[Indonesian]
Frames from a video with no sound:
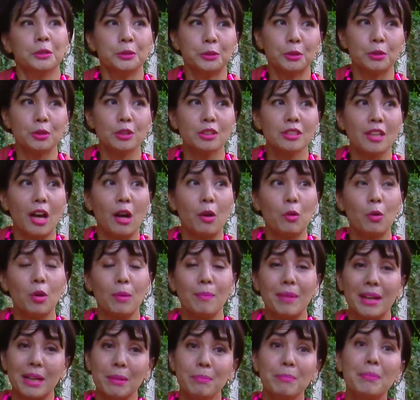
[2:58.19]
Terus aku
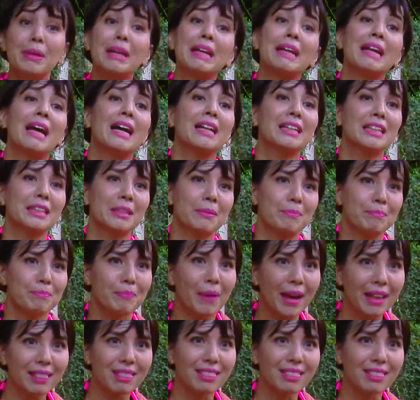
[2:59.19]
kemarin berenang di tempat.